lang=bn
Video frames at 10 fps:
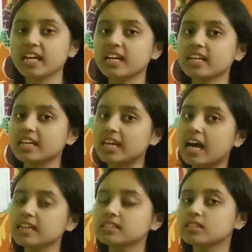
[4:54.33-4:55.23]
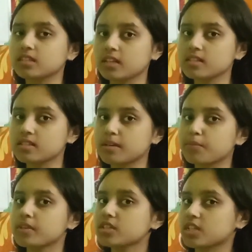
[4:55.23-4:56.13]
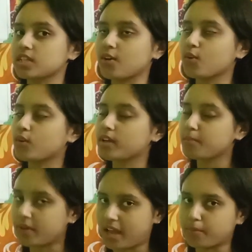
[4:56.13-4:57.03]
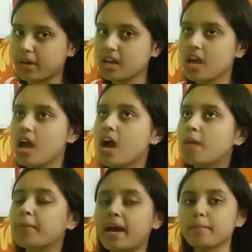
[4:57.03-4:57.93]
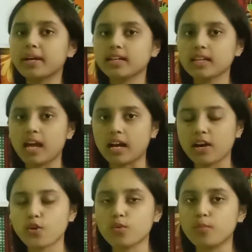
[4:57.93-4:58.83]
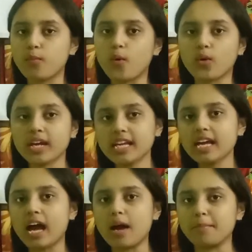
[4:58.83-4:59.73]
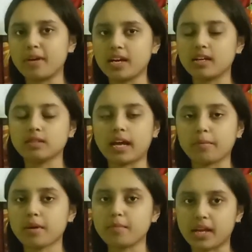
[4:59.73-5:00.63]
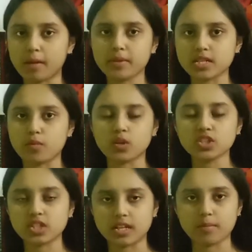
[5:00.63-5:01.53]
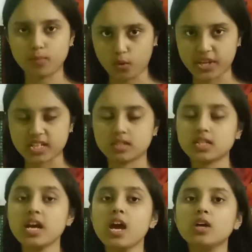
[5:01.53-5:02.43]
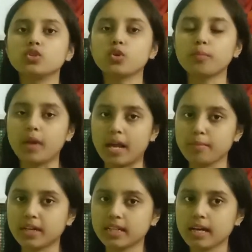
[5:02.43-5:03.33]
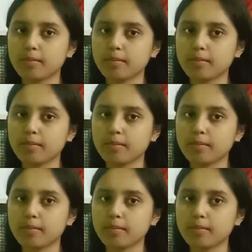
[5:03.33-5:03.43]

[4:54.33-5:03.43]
কেয়ারের লাস্ট যে স্টেপটা সেটা হলো গিয়ে প্রাইমার প্রাইমারটা লাগানোর পরেই আমরা একবার মেকআপে যাব না সেটা আমি পরে আসছি তো প্রাইমারটা